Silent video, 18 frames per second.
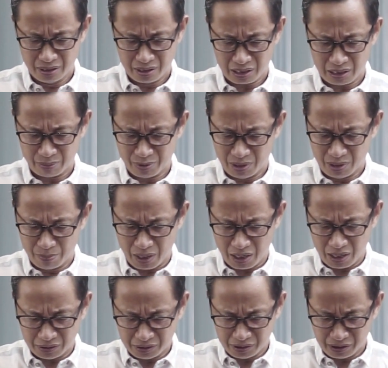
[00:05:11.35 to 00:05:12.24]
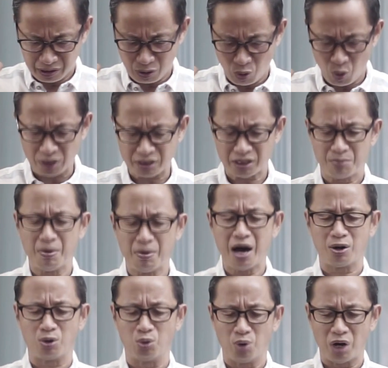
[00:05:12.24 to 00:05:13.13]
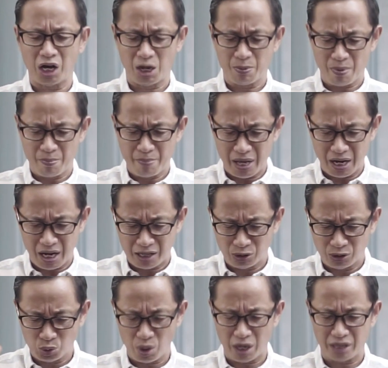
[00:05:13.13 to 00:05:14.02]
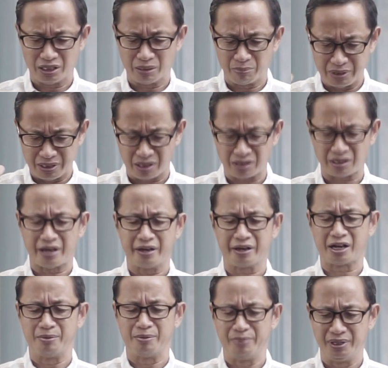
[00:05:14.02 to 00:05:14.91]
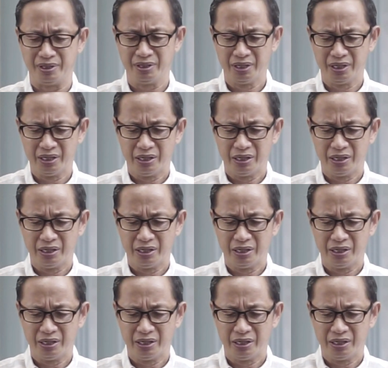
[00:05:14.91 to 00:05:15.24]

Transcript: kami diberkati dengan kekuatan baru, ada pembelaan Tuhan yang menyertai kami.